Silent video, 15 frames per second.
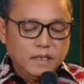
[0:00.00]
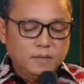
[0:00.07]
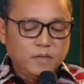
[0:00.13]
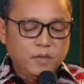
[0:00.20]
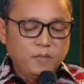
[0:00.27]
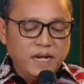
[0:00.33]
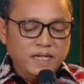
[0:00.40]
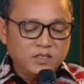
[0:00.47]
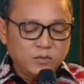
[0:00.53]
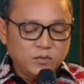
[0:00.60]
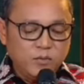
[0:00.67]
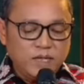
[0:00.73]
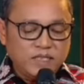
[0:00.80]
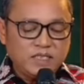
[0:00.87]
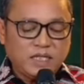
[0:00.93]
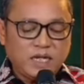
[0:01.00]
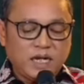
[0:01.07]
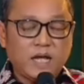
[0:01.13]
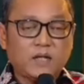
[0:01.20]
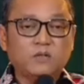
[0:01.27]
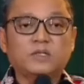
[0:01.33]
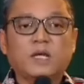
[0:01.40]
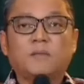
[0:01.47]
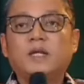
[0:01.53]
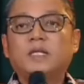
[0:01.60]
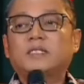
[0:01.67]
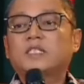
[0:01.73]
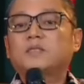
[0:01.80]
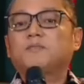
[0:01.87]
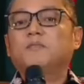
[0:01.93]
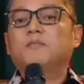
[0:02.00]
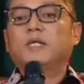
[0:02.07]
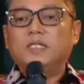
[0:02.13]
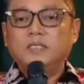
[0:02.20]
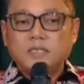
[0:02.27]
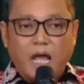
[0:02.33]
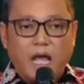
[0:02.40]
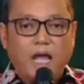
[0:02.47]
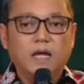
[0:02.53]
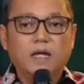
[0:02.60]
Membantu memastikan akuntabilitas pemerintah